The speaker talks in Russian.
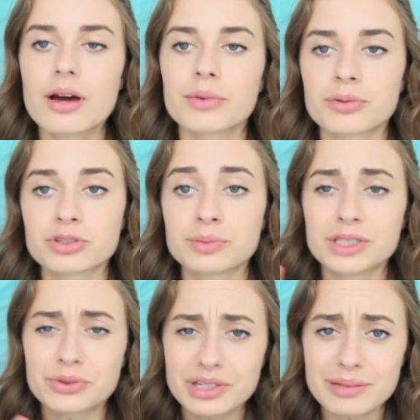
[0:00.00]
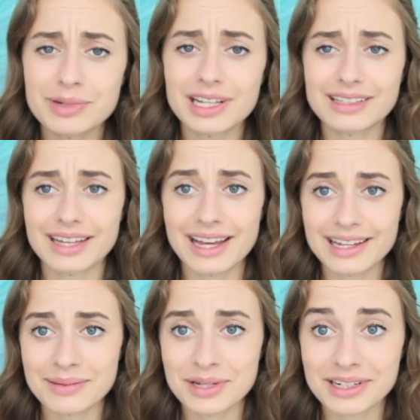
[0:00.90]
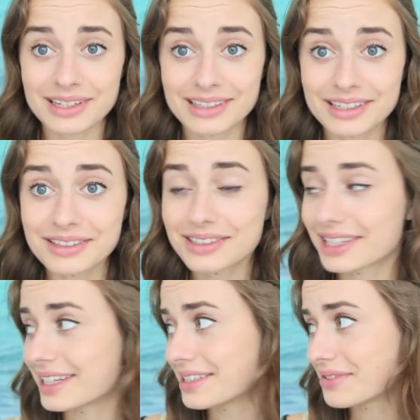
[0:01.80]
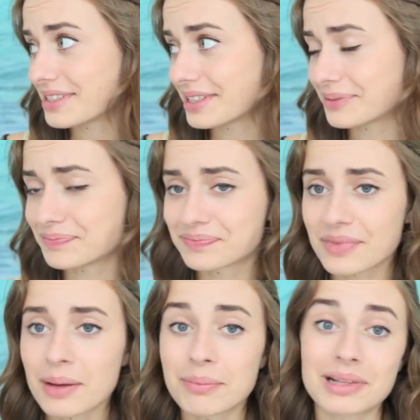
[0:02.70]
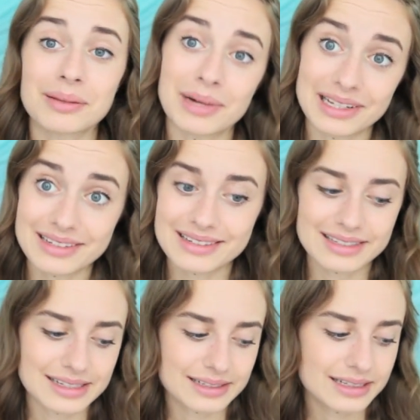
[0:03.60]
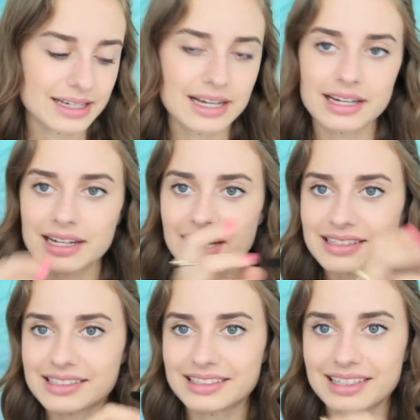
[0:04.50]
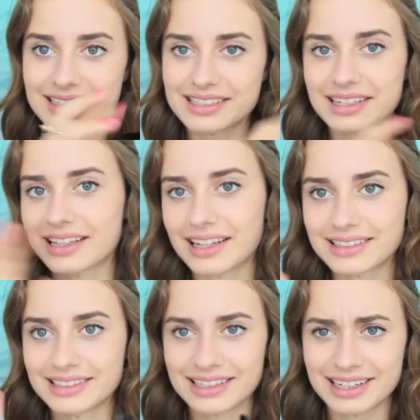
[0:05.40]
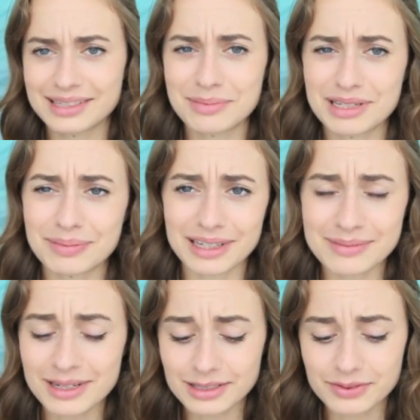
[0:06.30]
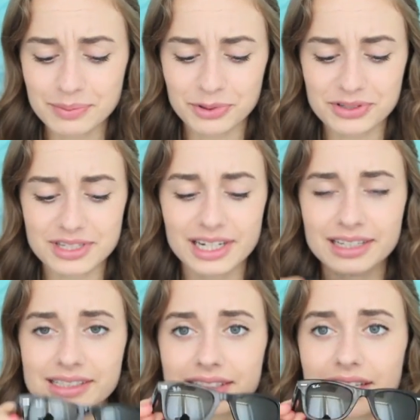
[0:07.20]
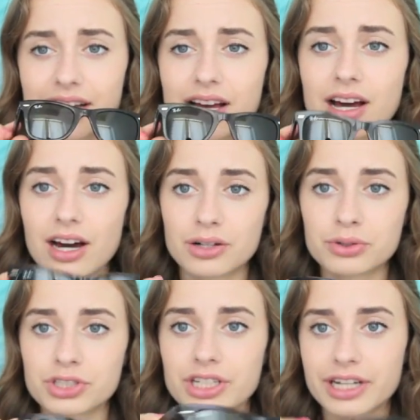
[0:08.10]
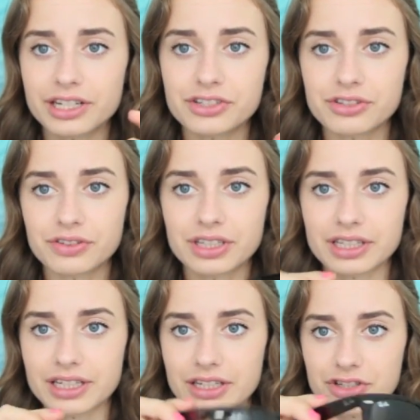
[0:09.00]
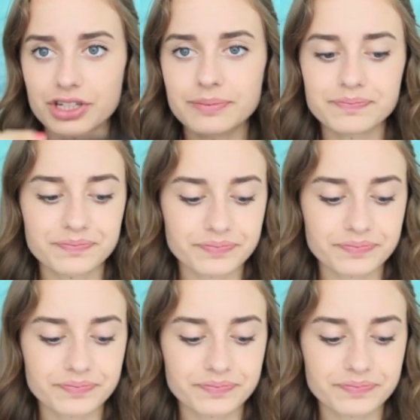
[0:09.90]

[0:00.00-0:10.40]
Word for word: Потому что мои другие были от Airy American Eagle, и они все поломались. И краска так текла от них, они были пластмассовые, просто я хотела хорошие, качественные такие очки.